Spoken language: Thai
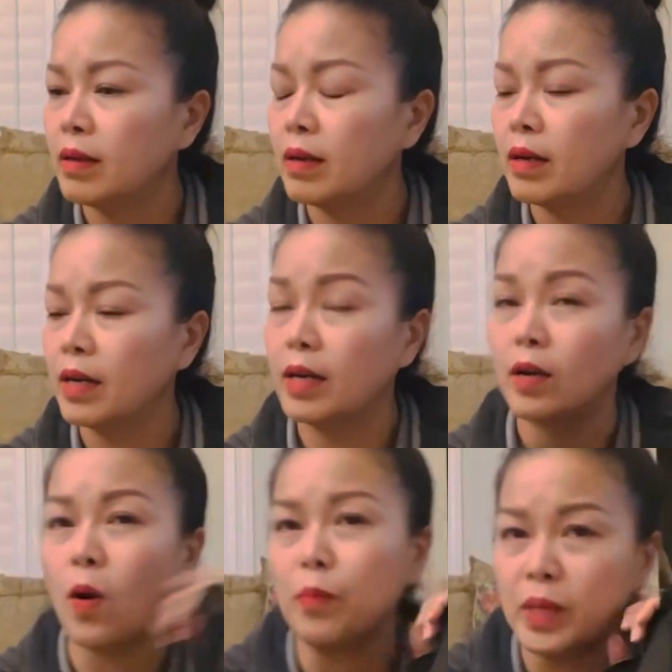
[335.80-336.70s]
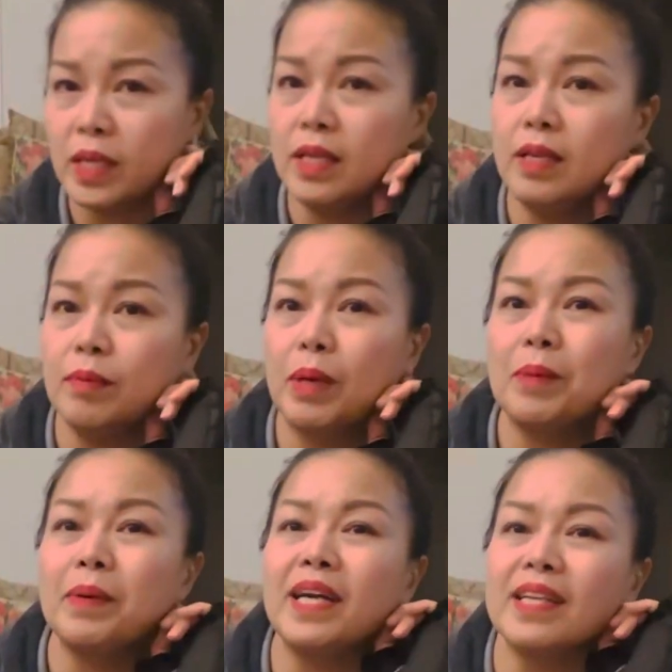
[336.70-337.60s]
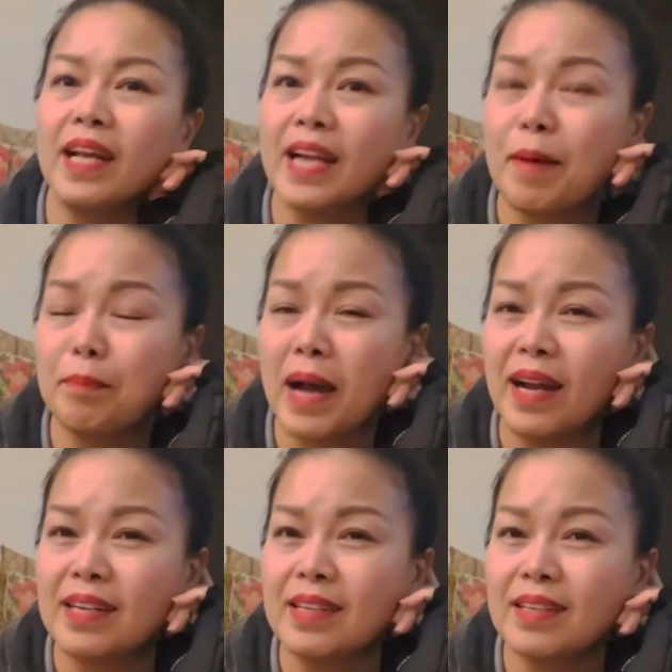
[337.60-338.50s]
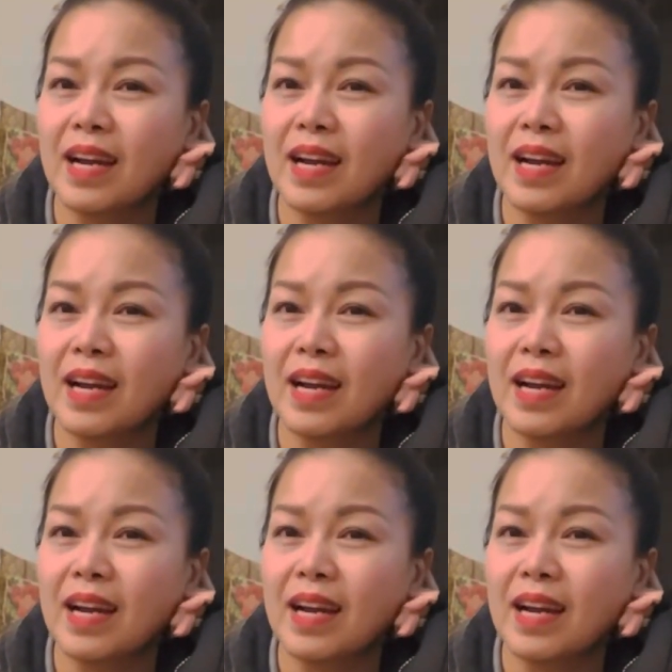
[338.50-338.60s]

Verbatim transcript: เออก็มีเพื่อนๆแนะนำมาเรื่อง